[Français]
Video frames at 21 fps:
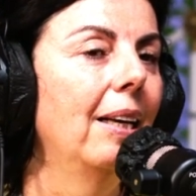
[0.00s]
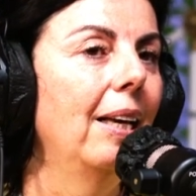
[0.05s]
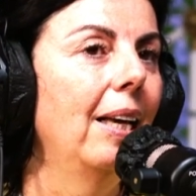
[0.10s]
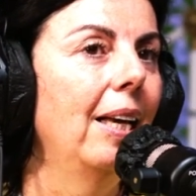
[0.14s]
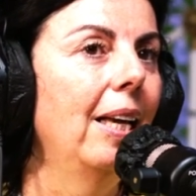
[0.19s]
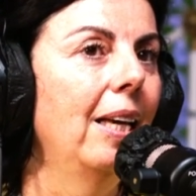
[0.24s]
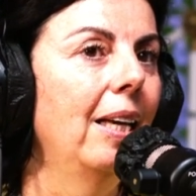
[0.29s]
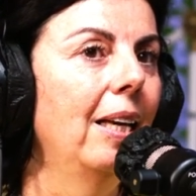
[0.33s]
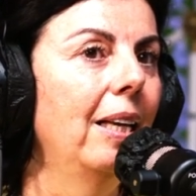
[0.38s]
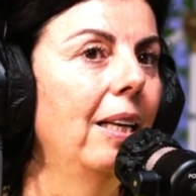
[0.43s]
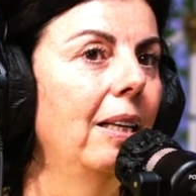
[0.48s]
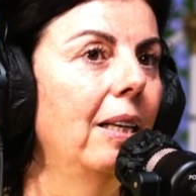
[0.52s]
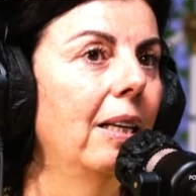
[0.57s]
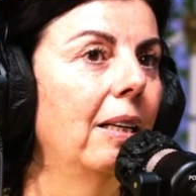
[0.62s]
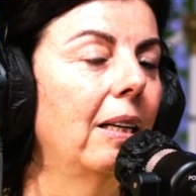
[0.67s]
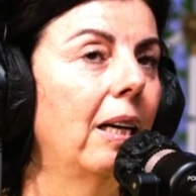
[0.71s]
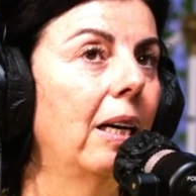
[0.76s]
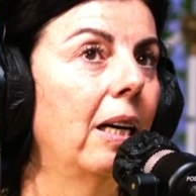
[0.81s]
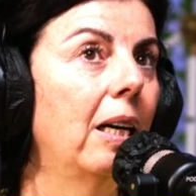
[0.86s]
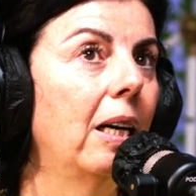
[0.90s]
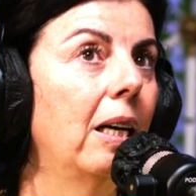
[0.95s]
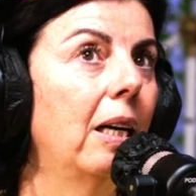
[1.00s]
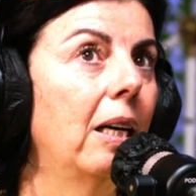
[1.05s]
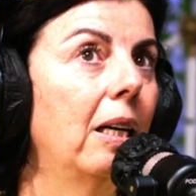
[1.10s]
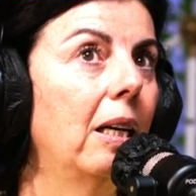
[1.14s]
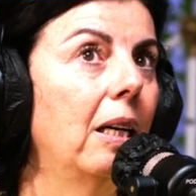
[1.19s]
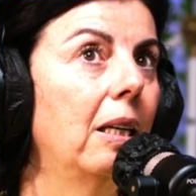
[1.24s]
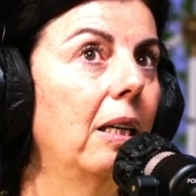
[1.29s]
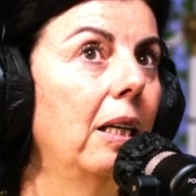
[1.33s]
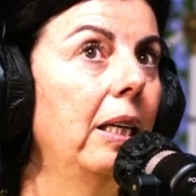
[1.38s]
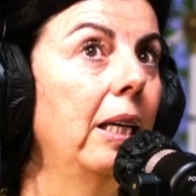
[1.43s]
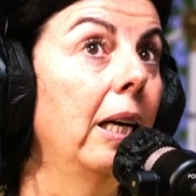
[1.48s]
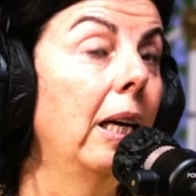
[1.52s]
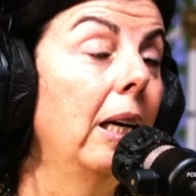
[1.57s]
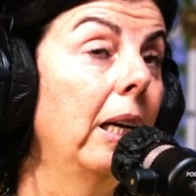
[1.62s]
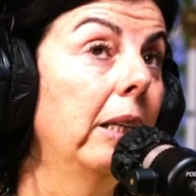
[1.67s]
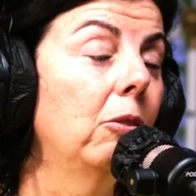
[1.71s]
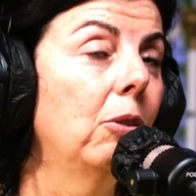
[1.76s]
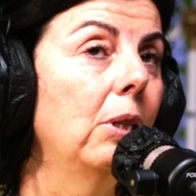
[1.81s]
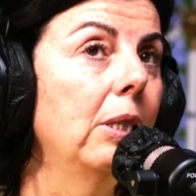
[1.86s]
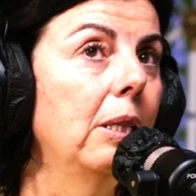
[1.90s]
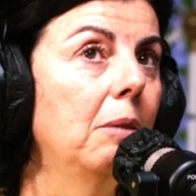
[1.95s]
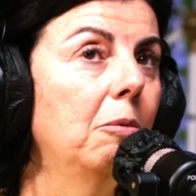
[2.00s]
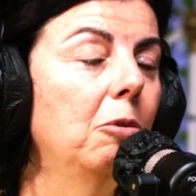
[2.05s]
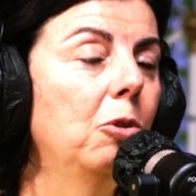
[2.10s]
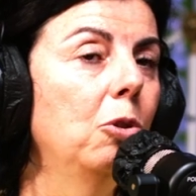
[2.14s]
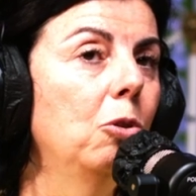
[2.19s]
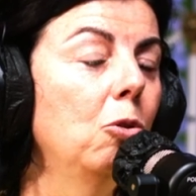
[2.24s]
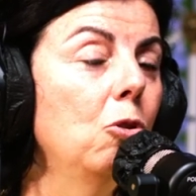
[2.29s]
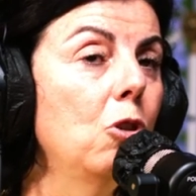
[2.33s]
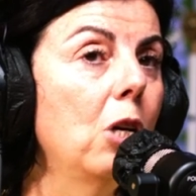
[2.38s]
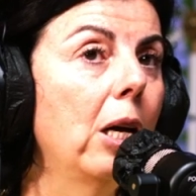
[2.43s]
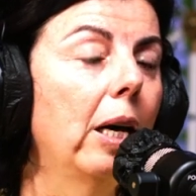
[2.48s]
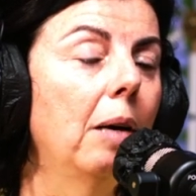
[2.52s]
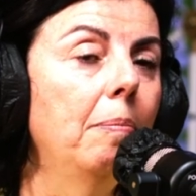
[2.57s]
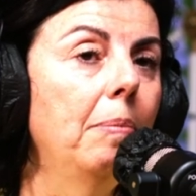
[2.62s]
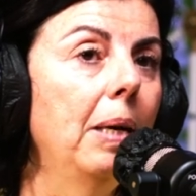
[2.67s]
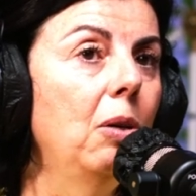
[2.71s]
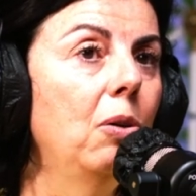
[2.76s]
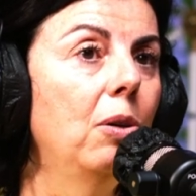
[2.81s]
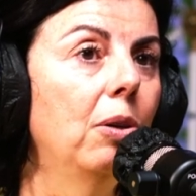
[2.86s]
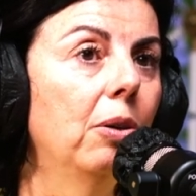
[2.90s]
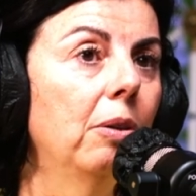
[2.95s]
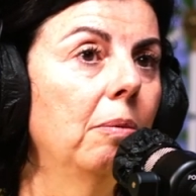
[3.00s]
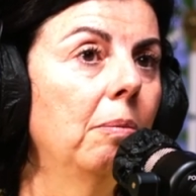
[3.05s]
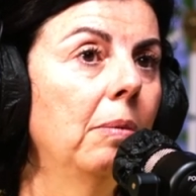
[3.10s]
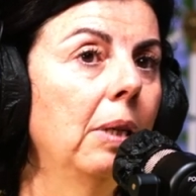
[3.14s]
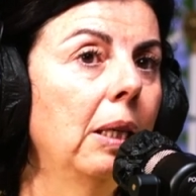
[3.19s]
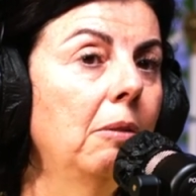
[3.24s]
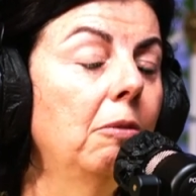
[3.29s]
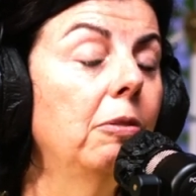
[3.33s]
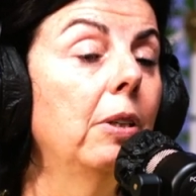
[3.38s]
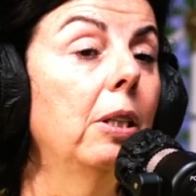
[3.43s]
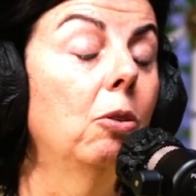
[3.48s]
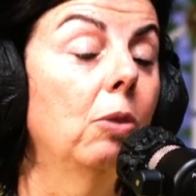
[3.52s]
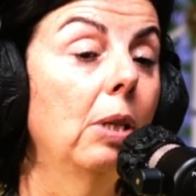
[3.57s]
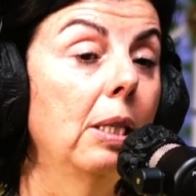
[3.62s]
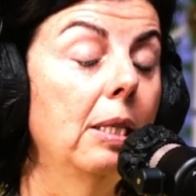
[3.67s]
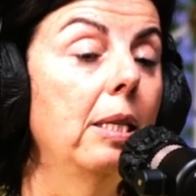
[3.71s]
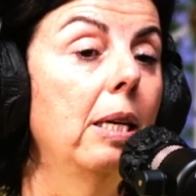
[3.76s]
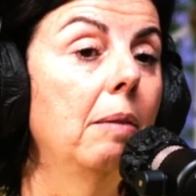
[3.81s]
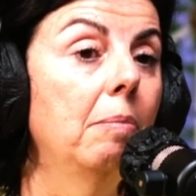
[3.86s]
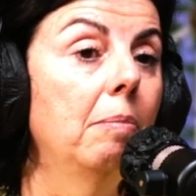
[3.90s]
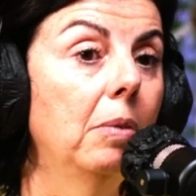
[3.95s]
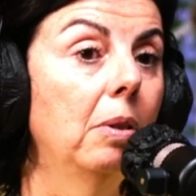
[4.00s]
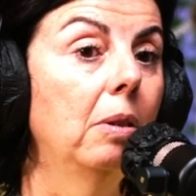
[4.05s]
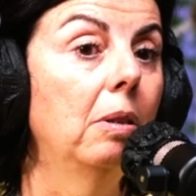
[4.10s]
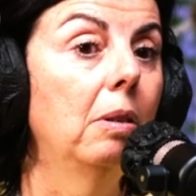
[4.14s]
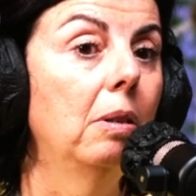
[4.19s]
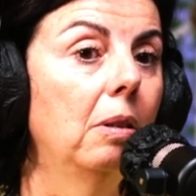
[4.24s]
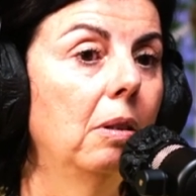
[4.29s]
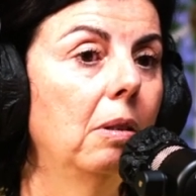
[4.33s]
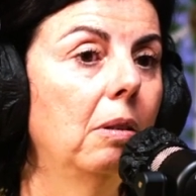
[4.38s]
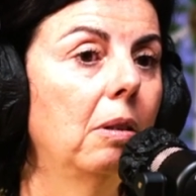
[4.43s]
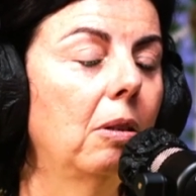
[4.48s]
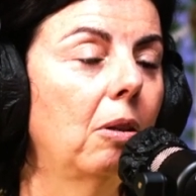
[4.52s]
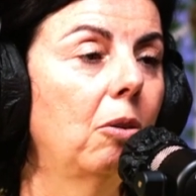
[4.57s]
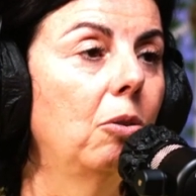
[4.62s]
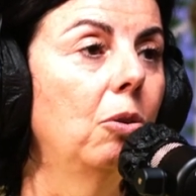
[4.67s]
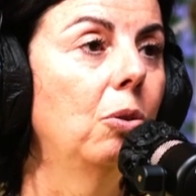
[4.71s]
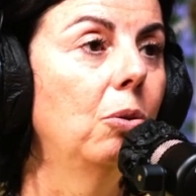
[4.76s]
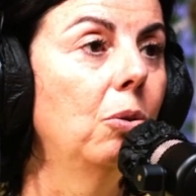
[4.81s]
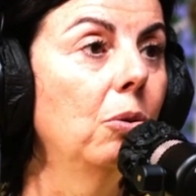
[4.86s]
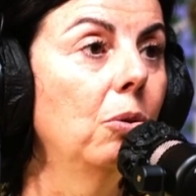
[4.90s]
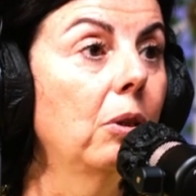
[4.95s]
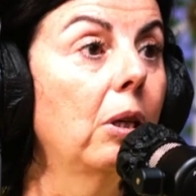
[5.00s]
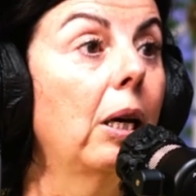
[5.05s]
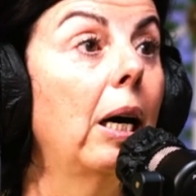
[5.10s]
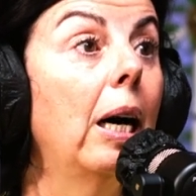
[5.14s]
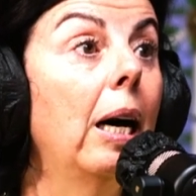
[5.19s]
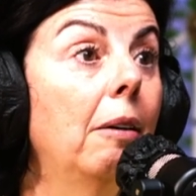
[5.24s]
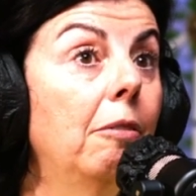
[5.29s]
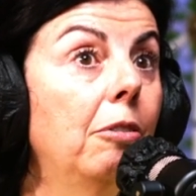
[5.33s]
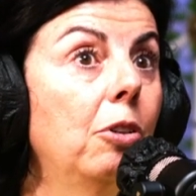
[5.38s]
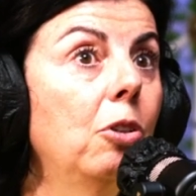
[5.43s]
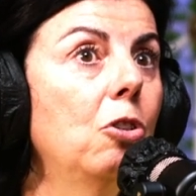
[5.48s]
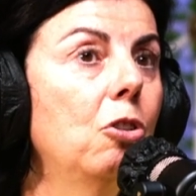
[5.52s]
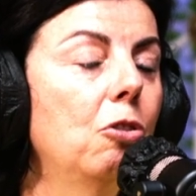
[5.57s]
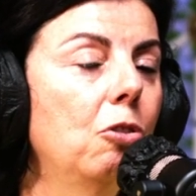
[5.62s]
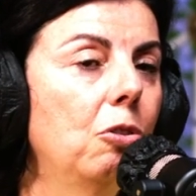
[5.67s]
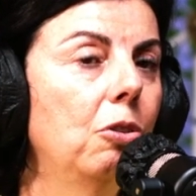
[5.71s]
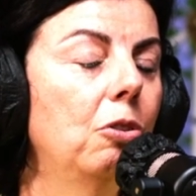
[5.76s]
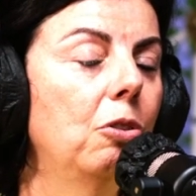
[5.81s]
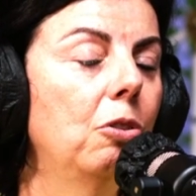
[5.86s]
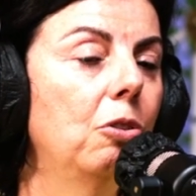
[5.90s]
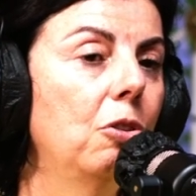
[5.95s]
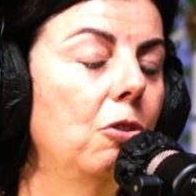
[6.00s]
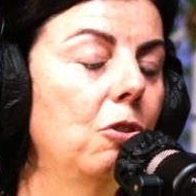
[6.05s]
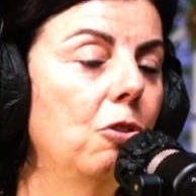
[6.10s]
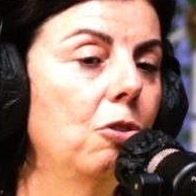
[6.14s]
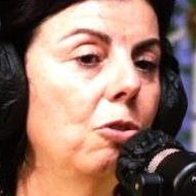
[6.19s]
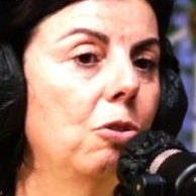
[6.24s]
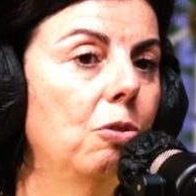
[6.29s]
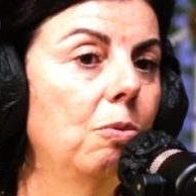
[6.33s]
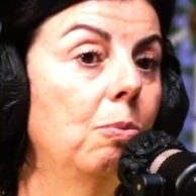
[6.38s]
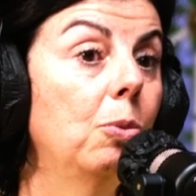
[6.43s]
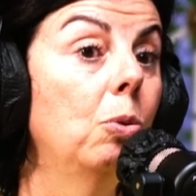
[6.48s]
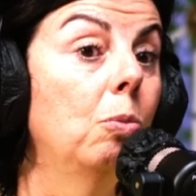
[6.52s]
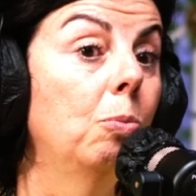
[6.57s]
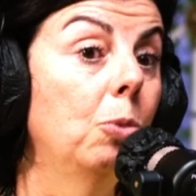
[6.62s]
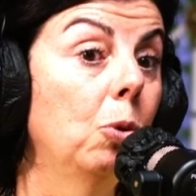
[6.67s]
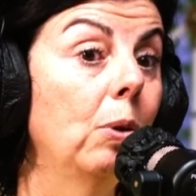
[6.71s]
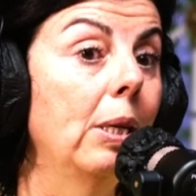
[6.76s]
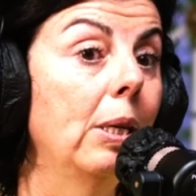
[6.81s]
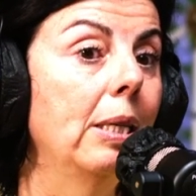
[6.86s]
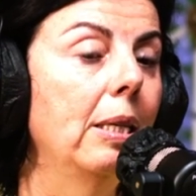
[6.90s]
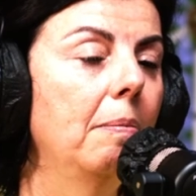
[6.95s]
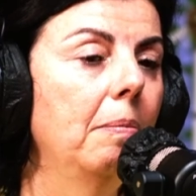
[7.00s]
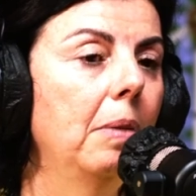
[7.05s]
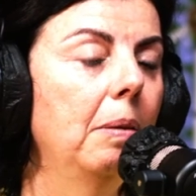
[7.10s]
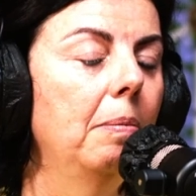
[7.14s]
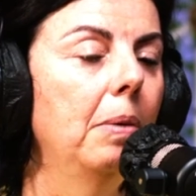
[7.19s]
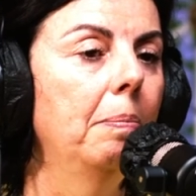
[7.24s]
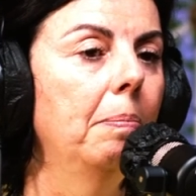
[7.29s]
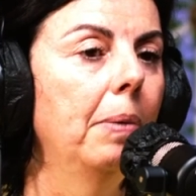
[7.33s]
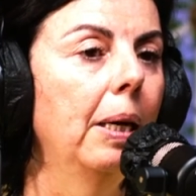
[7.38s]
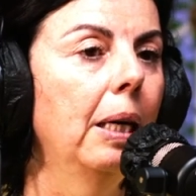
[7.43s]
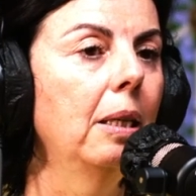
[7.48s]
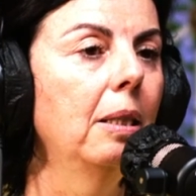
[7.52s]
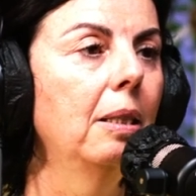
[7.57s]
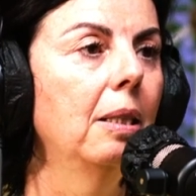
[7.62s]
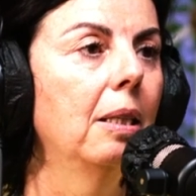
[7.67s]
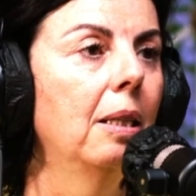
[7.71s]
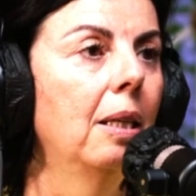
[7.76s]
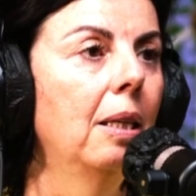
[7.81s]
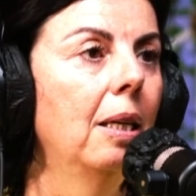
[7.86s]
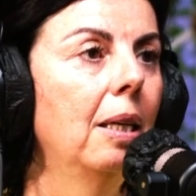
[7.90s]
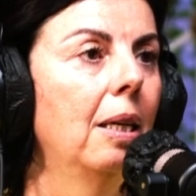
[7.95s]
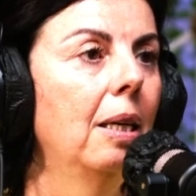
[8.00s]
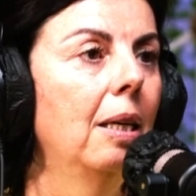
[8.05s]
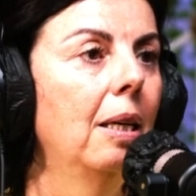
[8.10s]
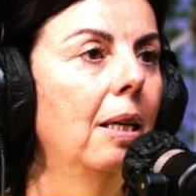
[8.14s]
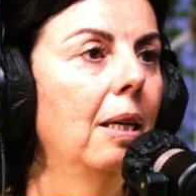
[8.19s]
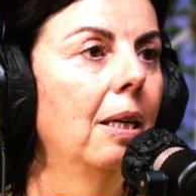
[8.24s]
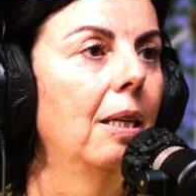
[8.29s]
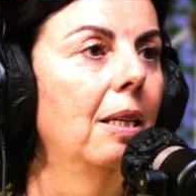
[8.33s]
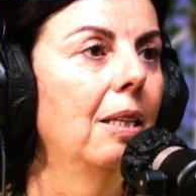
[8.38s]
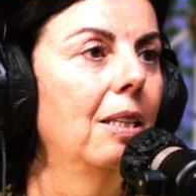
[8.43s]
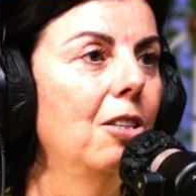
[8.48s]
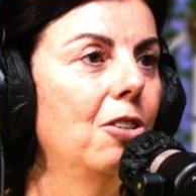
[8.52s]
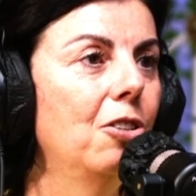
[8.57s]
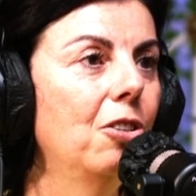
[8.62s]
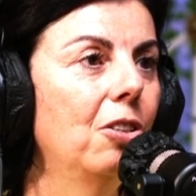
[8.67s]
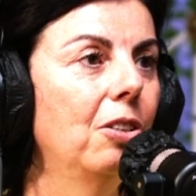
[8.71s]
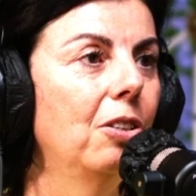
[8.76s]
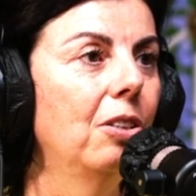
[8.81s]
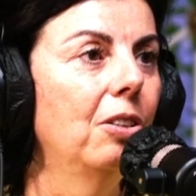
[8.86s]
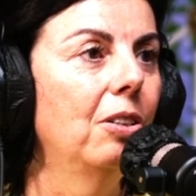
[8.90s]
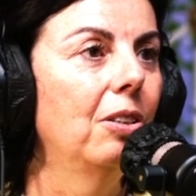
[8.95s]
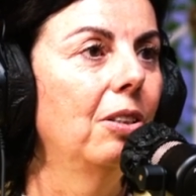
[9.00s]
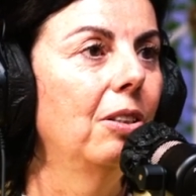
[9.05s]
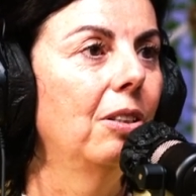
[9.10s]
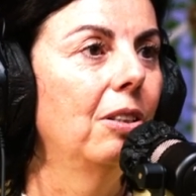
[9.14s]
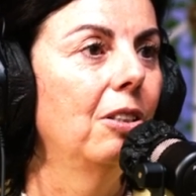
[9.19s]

Et et à la troisième fausse couche, je la rappelle le lendemain, enfin troisième euh, rencontre avant que mon, troisième bébé parte je,